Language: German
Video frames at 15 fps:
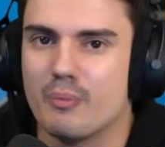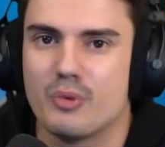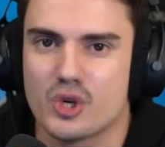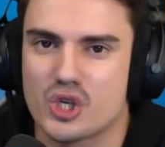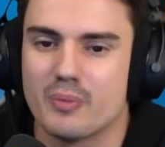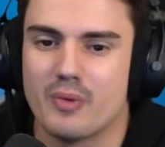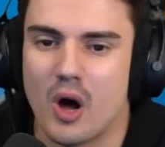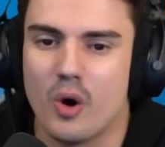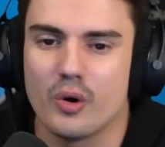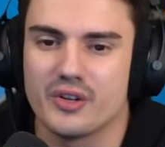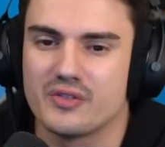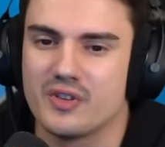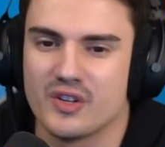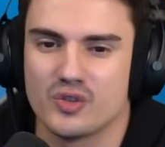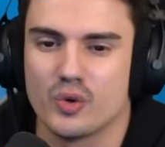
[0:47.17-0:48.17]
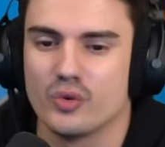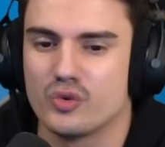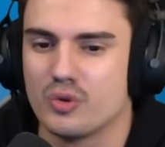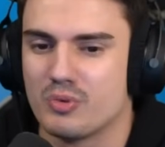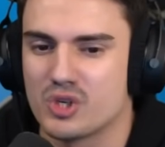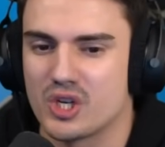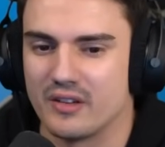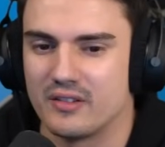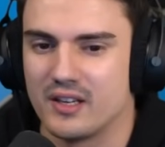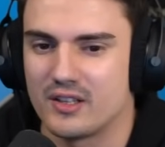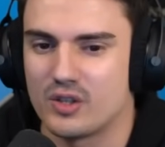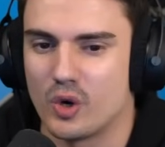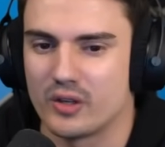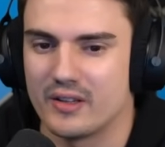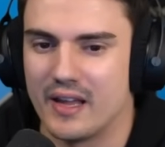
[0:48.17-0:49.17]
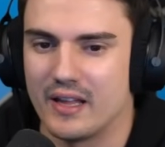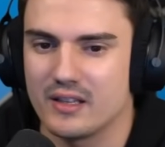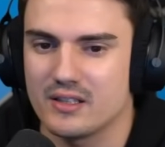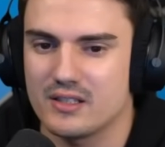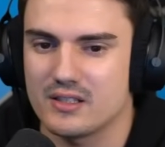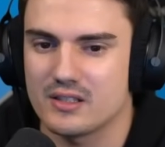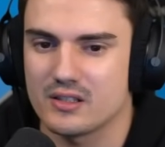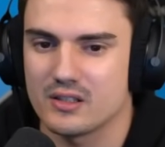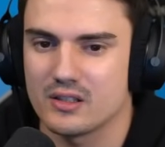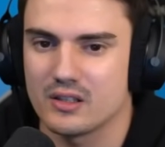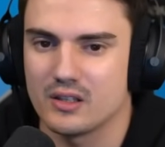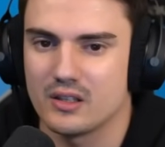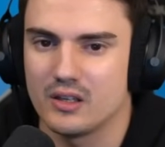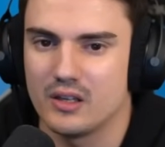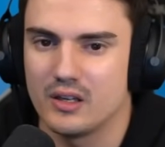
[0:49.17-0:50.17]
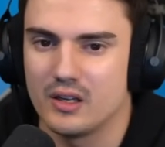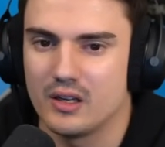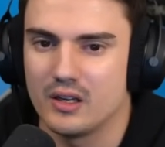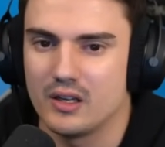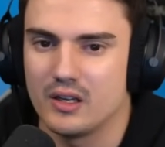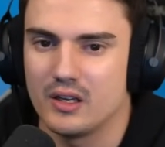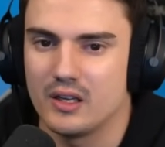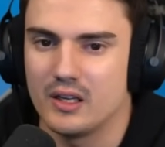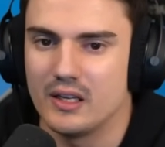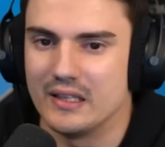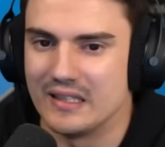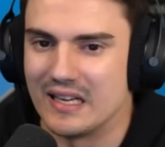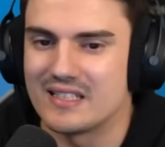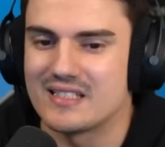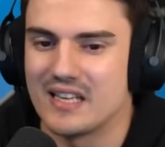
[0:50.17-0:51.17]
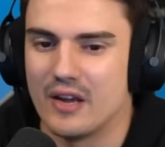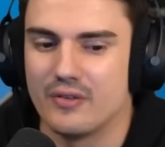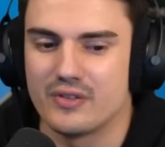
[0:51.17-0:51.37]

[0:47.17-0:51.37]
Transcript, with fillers: bestimmt auch. Ist wieder so ein typischer TikTok-Dance. Ja, safe,